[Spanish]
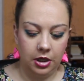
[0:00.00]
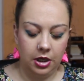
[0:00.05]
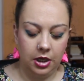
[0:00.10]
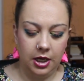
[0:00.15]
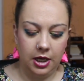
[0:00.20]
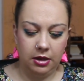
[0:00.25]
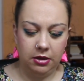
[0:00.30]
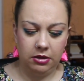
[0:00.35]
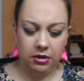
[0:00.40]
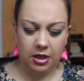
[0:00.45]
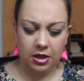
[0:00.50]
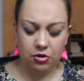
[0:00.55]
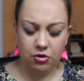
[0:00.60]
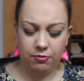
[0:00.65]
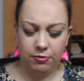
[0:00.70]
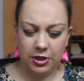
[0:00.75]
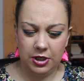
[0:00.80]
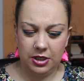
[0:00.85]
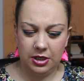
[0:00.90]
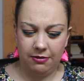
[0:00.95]
Y este
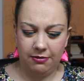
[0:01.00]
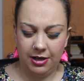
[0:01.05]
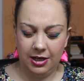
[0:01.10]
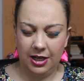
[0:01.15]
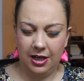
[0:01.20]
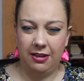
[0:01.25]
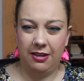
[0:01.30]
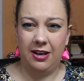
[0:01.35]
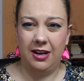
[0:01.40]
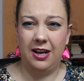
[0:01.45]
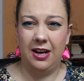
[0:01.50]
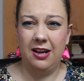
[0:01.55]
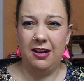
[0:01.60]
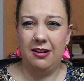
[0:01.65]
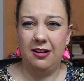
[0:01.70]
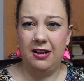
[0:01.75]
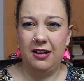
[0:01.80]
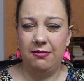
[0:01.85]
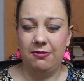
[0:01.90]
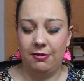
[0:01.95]
yo pensaba que era de
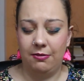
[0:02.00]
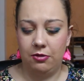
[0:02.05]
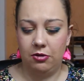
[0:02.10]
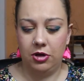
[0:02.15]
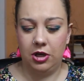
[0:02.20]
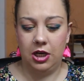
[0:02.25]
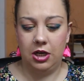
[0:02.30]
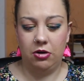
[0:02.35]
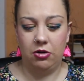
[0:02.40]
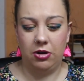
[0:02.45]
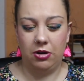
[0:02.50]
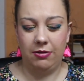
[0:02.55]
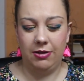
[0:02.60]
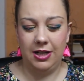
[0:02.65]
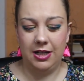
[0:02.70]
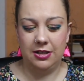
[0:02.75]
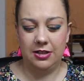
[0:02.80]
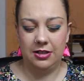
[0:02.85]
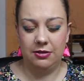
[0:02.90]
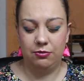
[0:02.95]
naranja. Vamos a leerlo, a
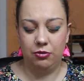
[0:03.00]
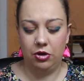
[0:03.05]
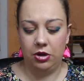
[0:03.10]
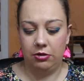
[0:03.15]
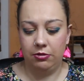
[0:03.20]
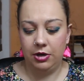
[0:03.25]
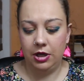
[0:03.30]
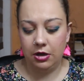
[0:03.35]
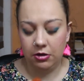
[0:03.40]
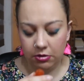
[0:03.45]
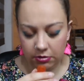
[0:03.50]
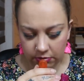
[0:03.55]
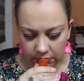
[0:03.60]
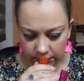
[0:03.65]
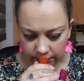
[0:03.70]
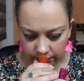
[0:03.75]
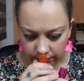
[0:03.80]
ver si puedo abrirlo.